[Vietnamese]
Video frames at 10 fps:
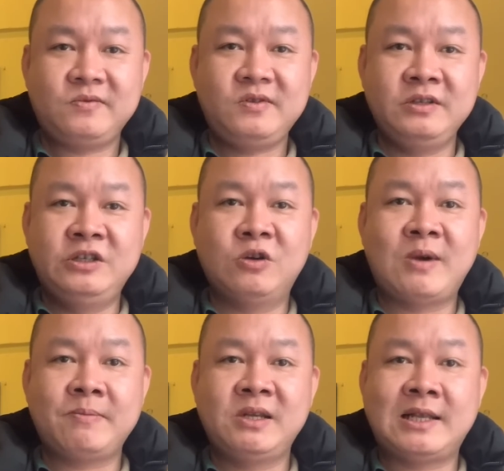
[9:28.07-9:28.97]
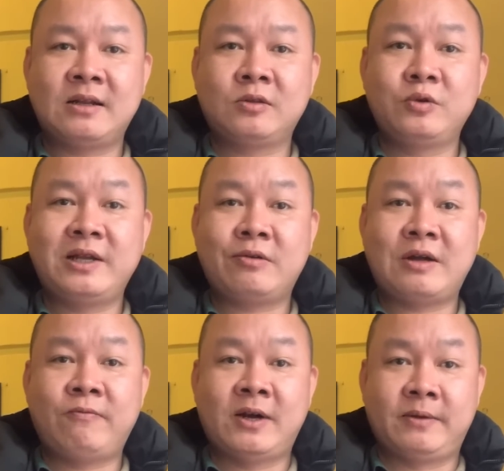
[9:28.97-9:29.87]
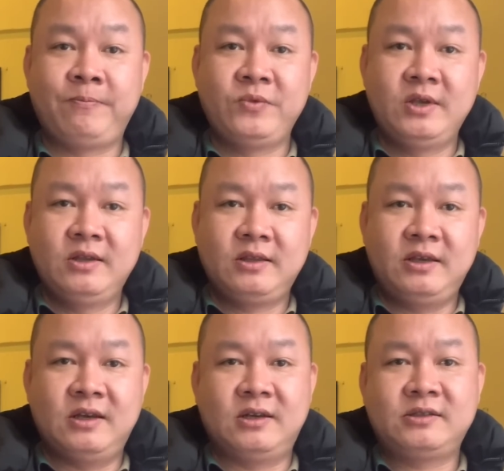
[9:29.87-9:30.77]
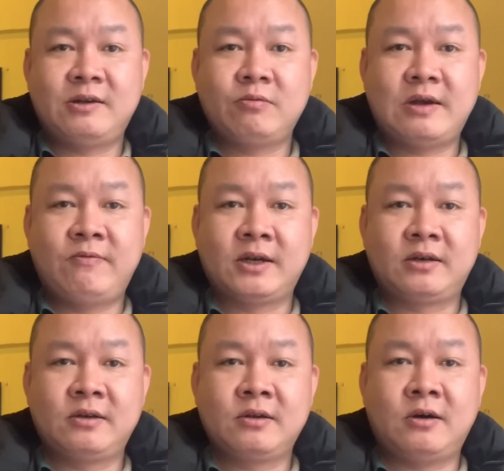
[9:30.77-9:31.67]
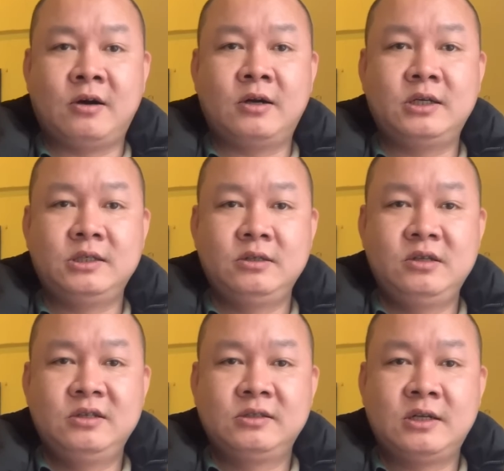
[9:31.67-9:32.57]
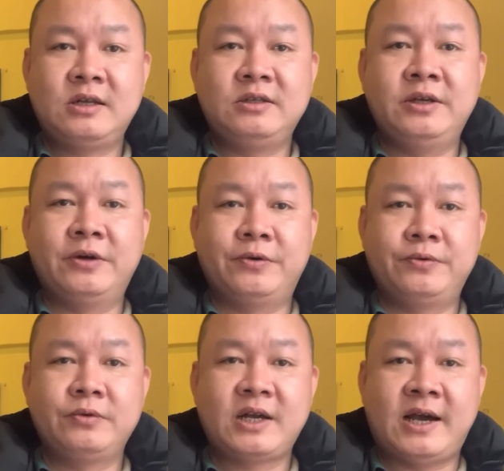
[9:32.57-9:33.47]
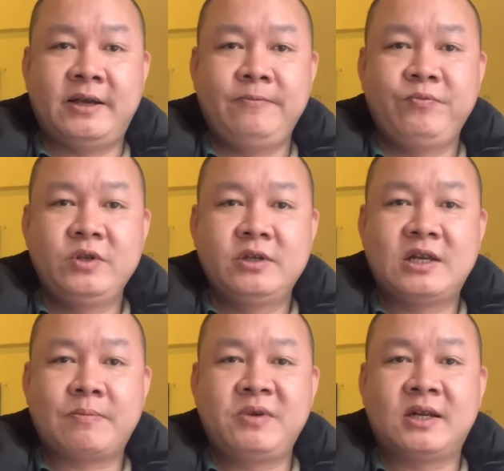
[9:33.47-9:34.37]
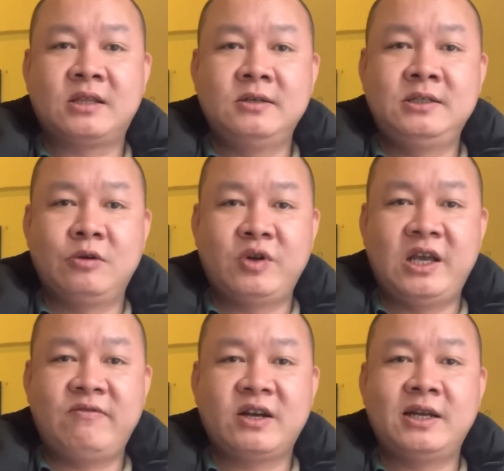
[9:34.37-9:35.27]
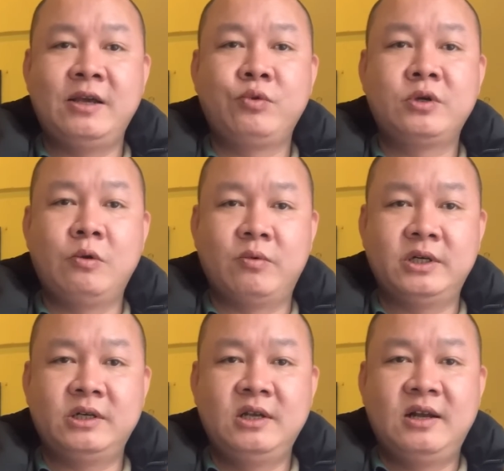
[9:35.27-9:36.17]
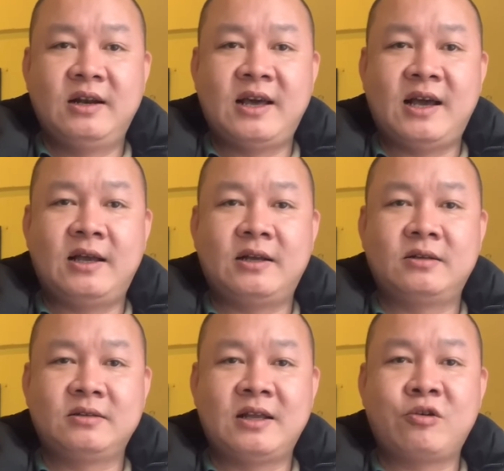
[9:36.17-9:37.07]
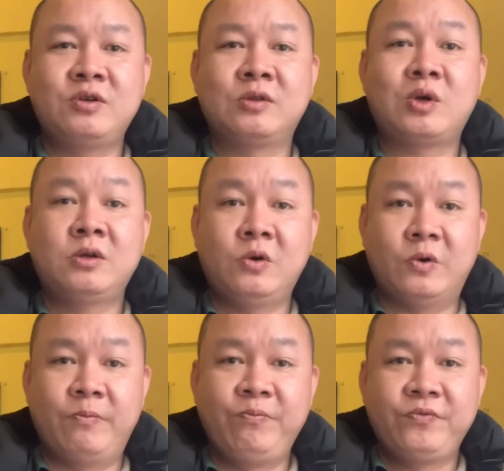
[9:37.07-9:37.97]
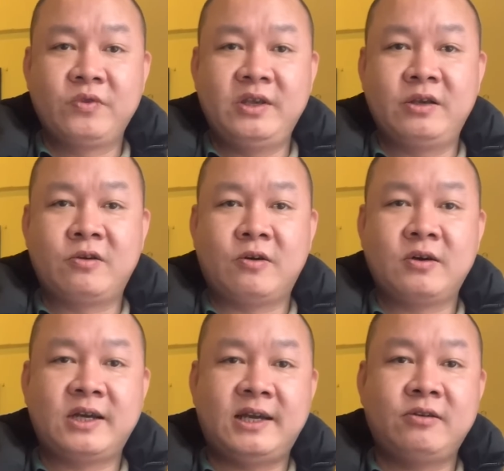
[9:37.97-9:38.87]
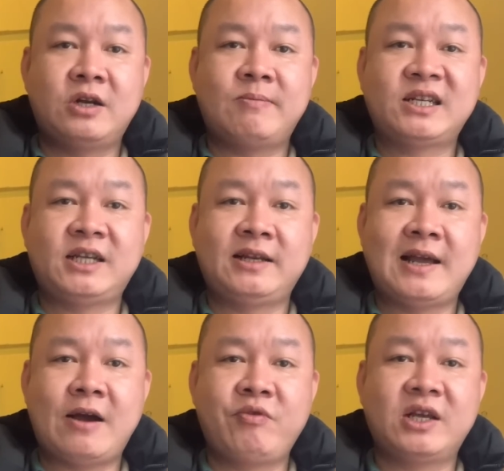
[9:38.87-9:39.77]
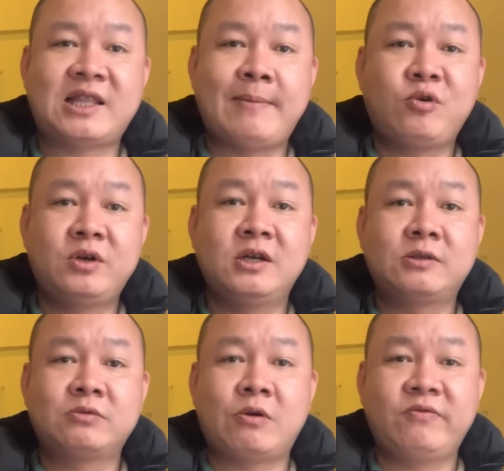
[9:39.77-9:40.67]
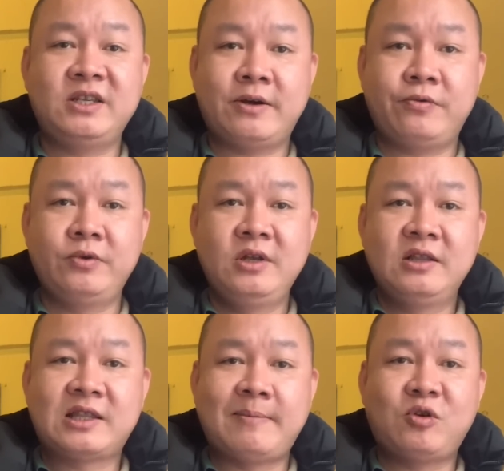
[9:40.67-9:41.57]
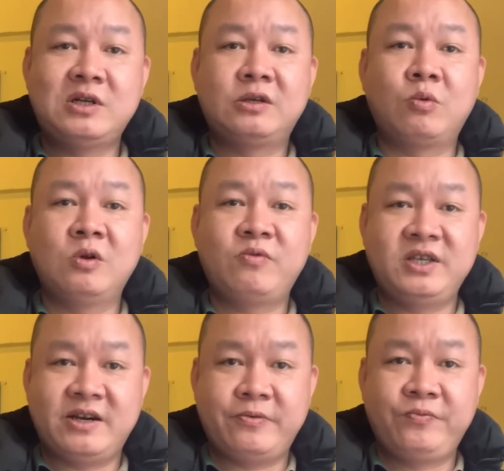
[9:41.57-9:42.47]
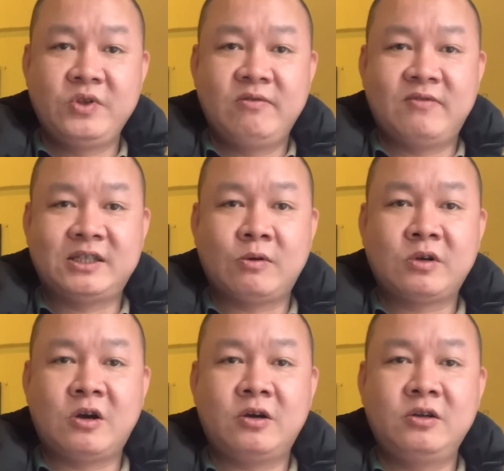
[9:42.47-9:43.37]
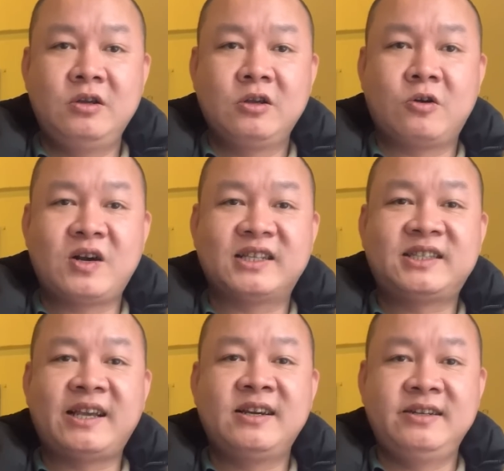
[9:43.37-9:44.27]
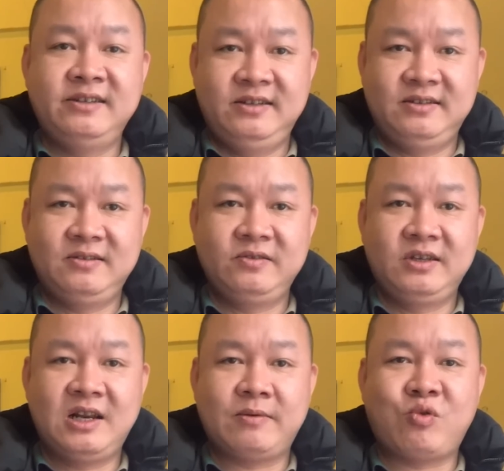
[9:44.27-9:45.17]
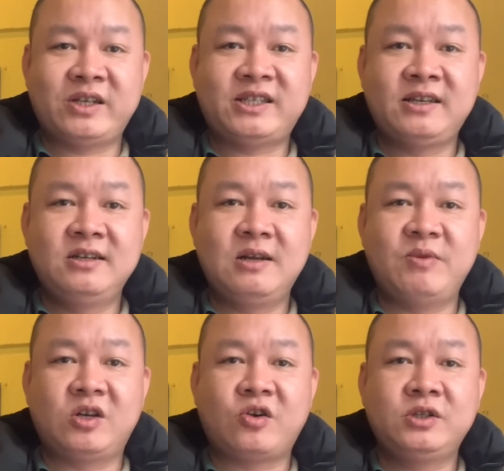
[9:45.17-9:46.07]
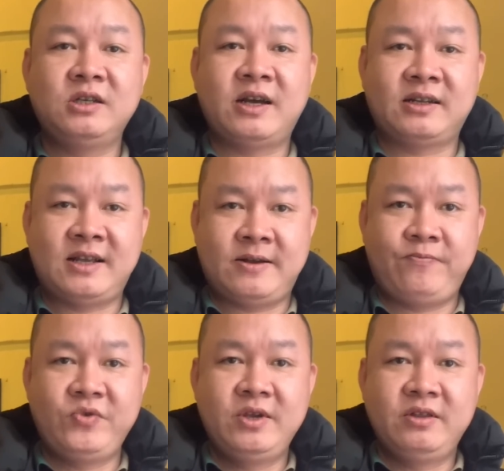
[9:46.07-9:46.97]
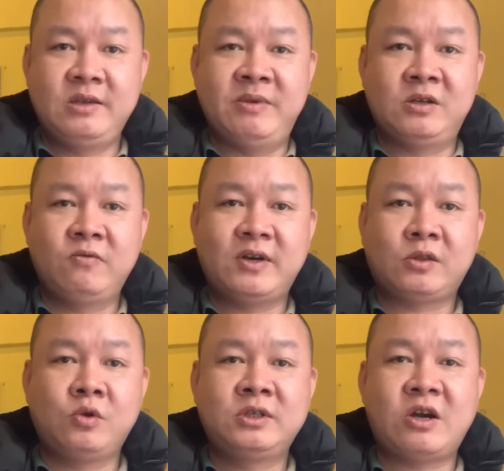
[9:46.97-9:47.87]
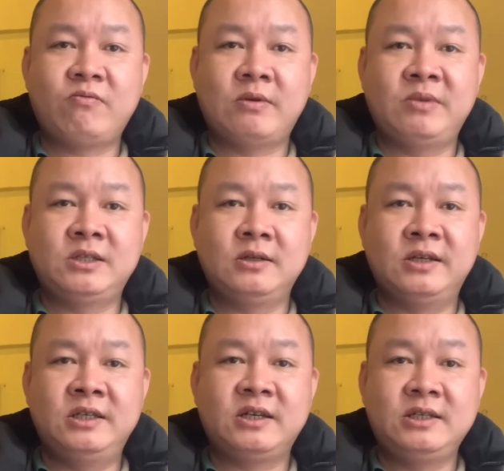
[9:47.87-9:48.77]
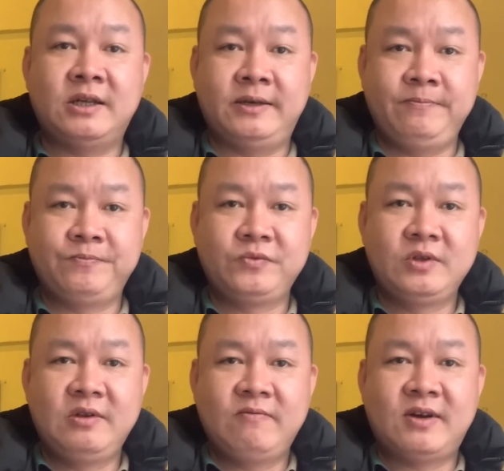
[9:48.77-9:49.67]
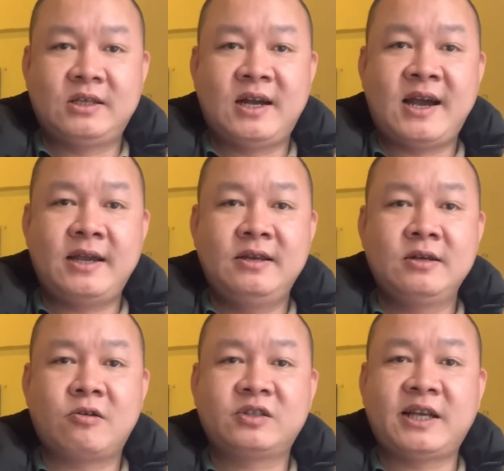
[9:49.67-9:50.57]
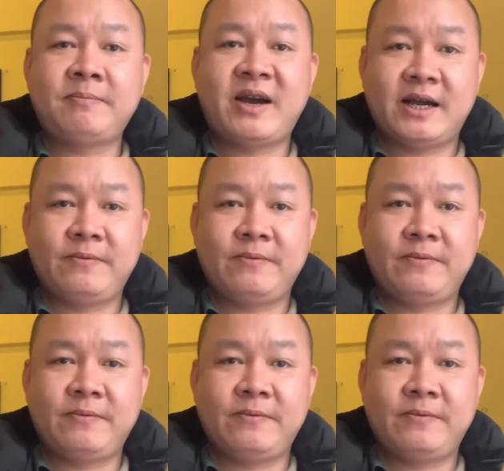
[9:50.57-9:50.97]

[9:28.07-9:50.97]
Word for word: Nhiều bác biết rằng là tôi theo đạo Phật, thì trong đạo Phật nó có rất là nhiều cái, nhưng đặc biệt là tứ diệu đế và cái đế cuối cùng á, là là con đường thoát khổ, thì có cái gọi là bát chánh đạo, nghĩa là tám con đường song song với nhau, tám con đường cùng lúc với nhau, và trong đó có cả chánh ngữ, nghĩa là ngoài chánh ngữ là mình nói sự thật ra thì mình cũng phải tôn trọng và mình xử lý những cái gì đấy. Và thứ hai nữa có chánh mạng.